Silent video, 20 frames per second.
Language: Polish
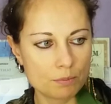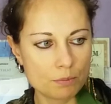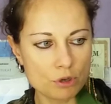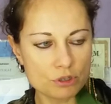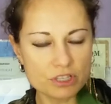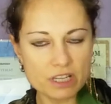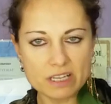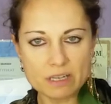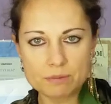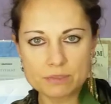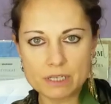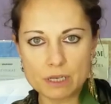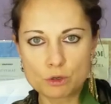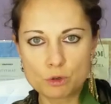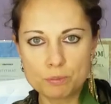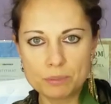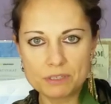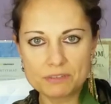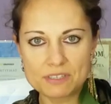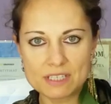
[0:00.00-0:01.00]
Można ją
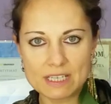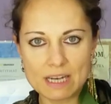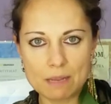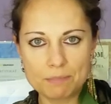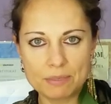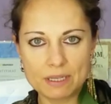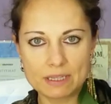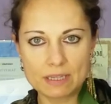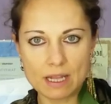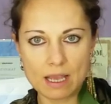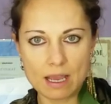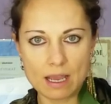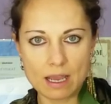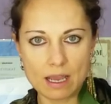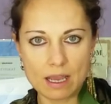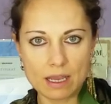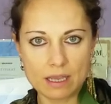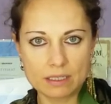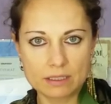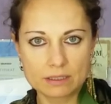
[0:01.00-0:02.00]
zakupić w sklepie,
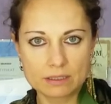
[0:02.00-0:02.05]
dla,